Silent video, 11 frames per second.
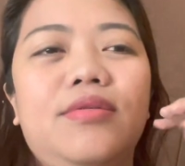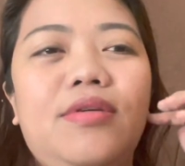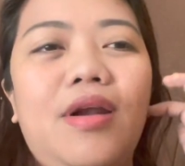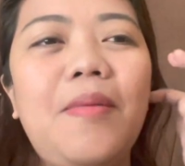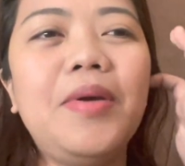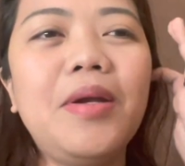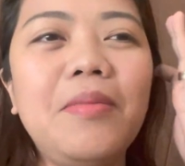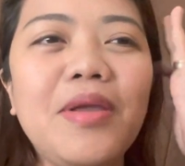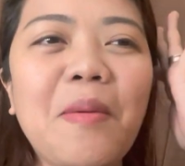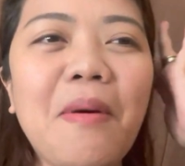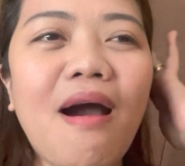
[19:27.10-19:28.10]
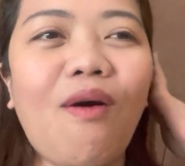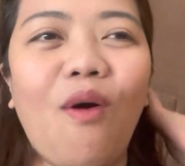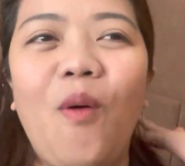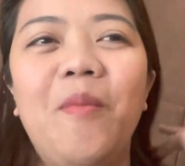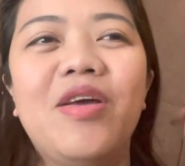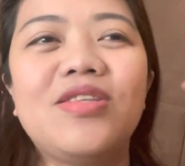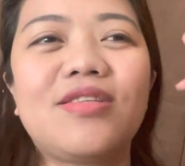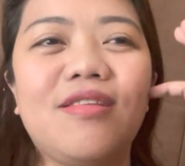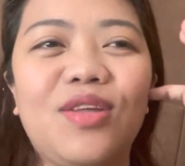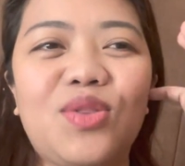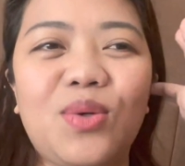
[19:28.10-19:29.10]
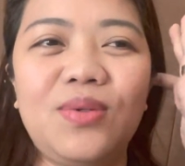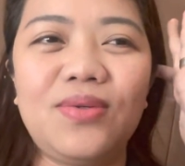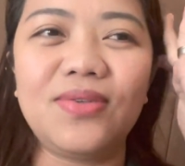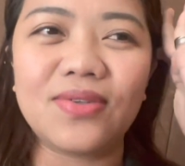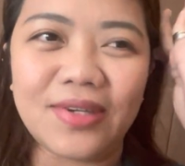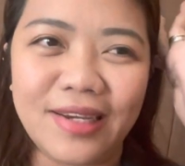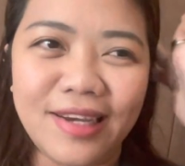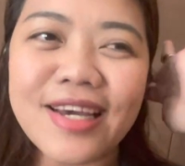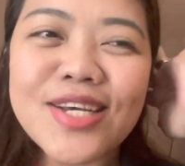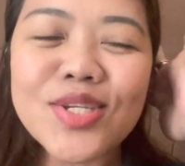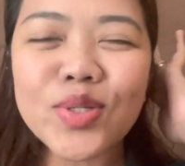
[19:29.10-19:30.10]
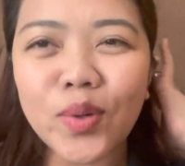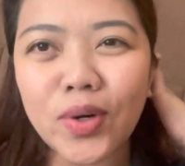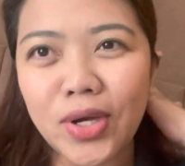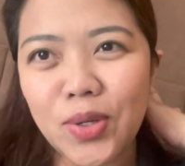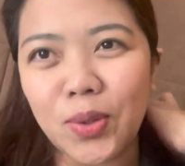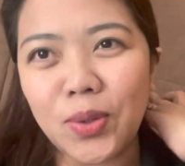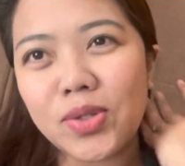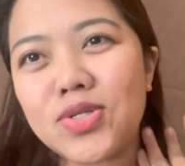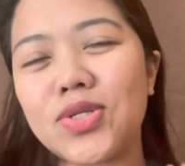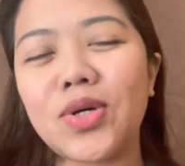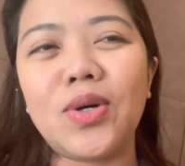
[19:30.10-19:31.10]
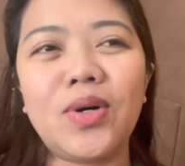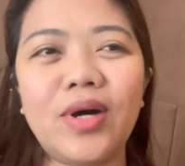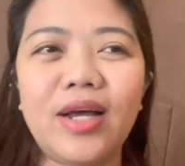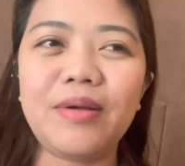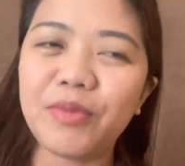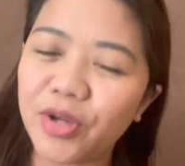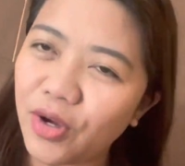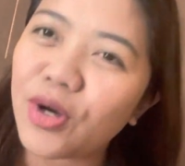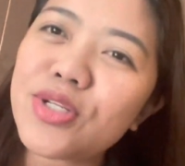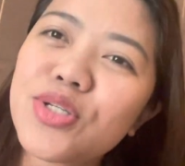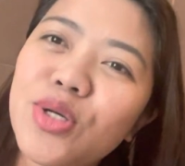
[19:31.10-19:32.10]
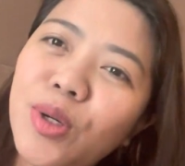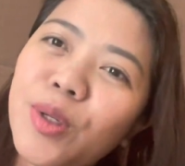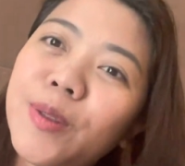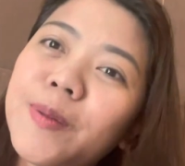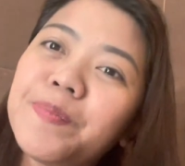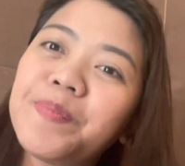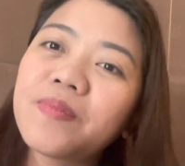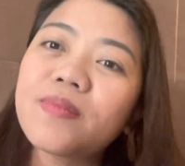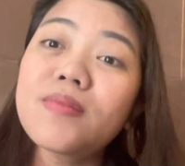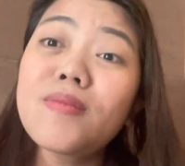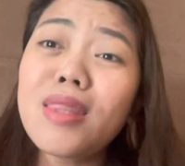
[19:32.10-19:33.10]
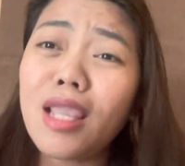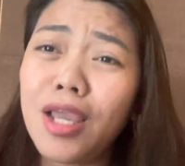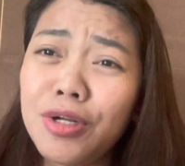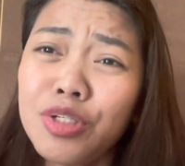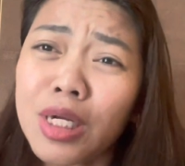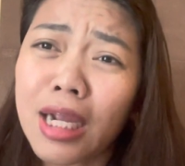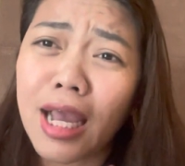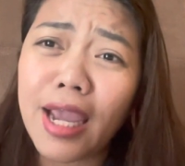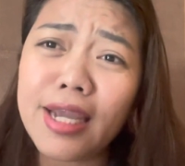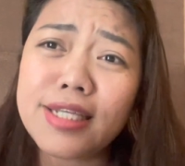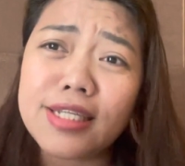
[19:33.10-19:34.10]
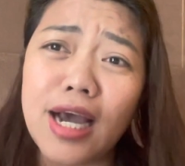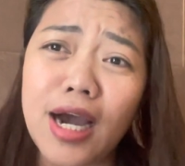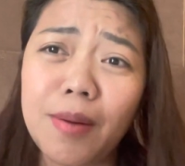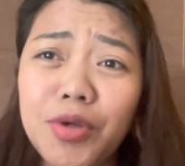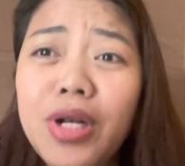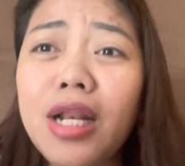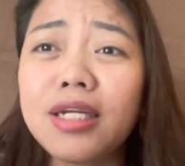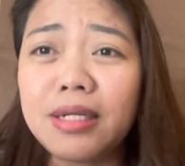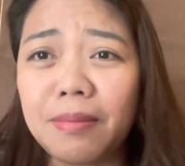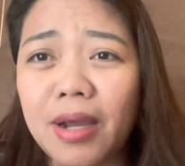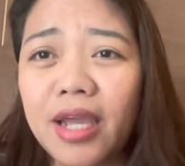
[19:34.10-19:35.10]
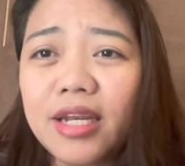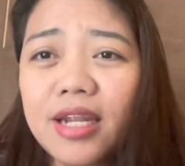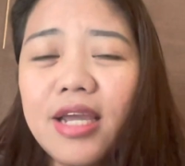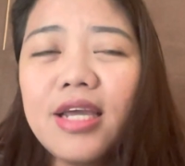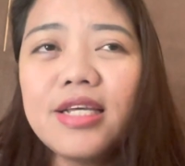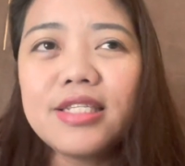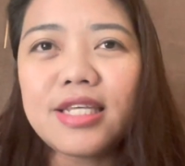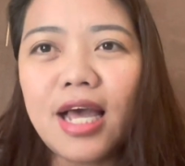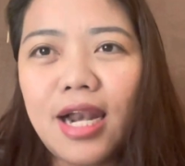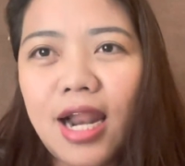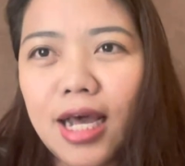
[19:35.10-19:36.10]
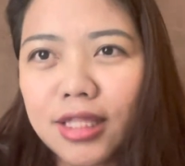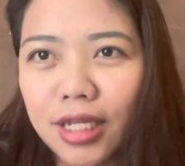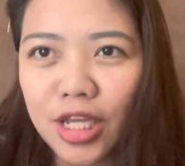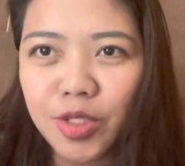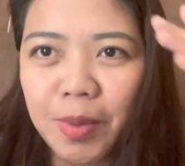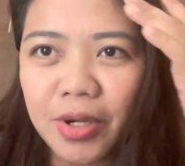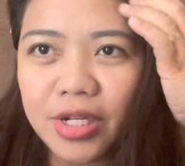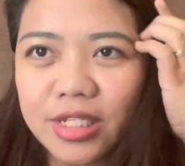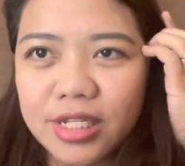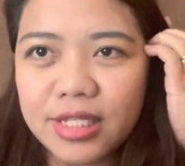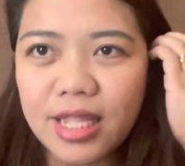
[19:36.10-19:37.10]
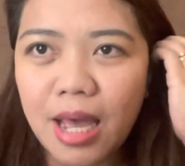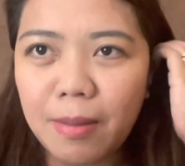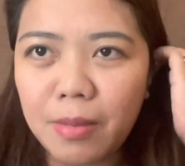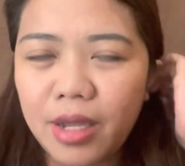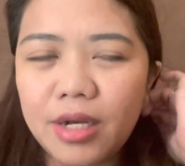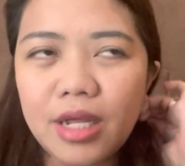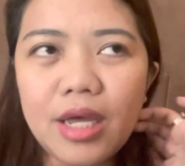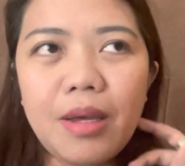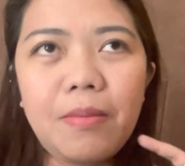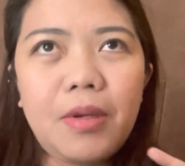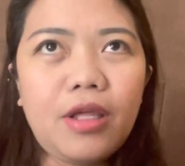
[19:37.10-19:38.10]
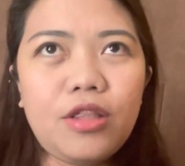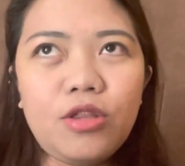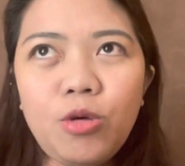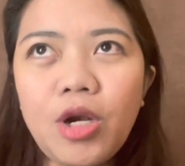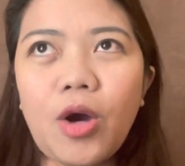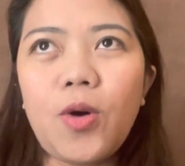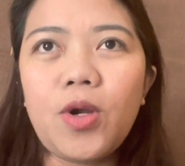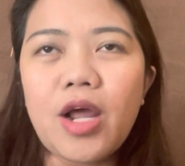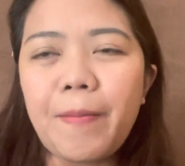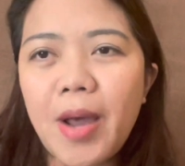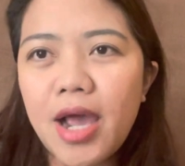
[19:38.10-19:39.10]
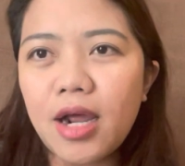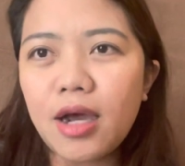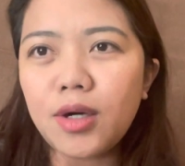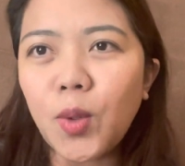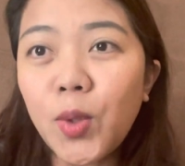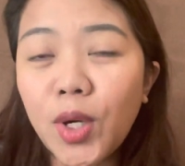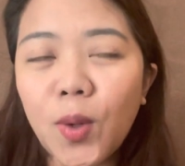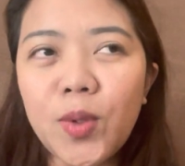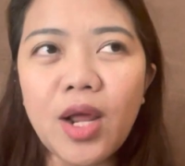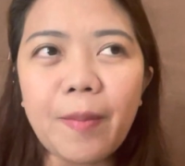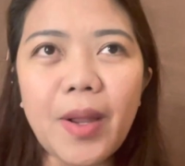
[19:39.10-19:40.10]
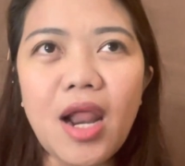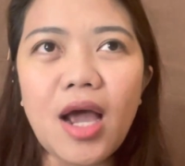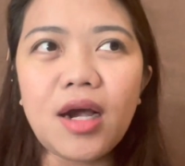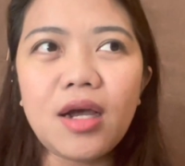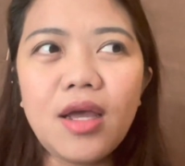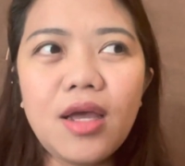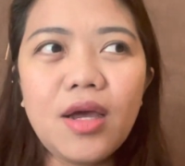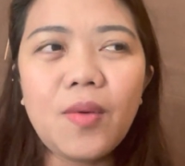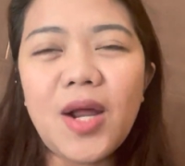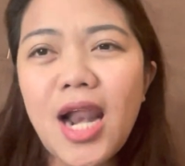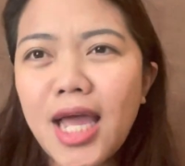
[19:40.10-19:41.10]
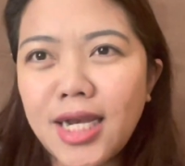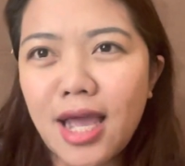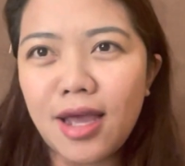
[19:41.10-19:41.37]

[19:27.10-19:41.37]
grabe naman yung mga comments nito. So, ayun. So, alam mo yon So, ano siya guys, um, yun lang naman sa lahat ng experiences namin. I mean, dun ako na parang unang-una pa lang, wala na.